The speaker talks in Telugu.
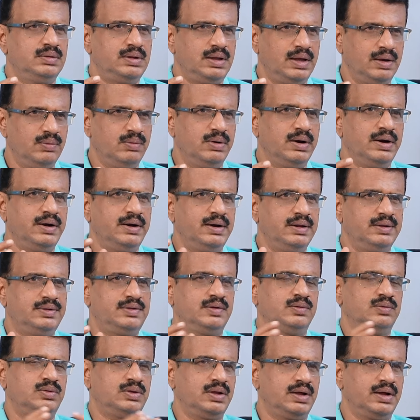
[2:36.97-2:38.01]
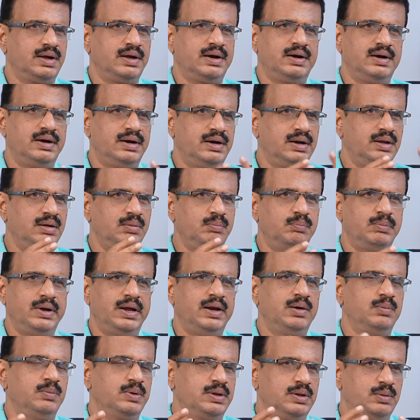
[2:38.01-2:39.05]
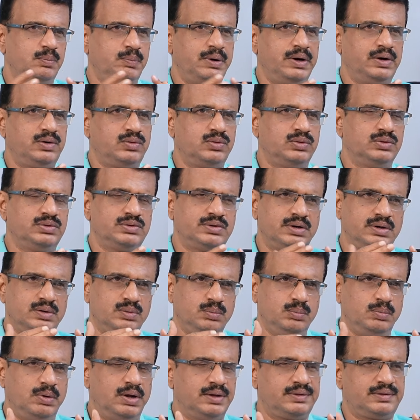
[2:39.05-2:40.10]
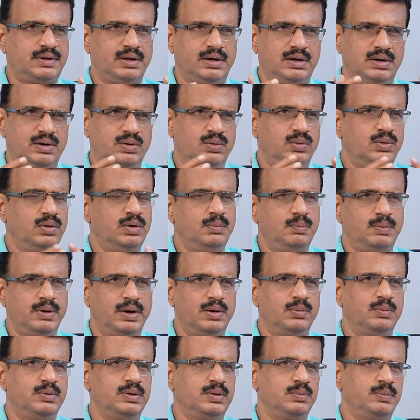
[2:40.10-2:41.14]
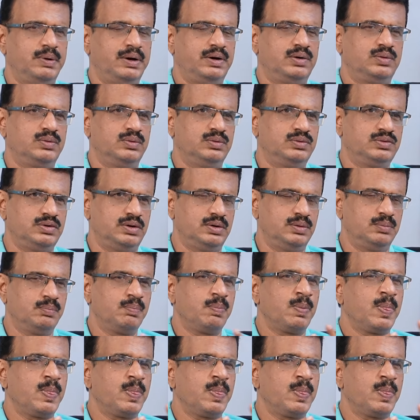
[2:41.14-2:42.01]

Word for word: దేవిరెడ్డి శివశంకర్ రెడ్డి బెయిల్ మీద బయటకు వచ్చాడు భాస్కర్ రెడ్డి కూడా బెయిల్ మీద బయటకు వచ్చాడు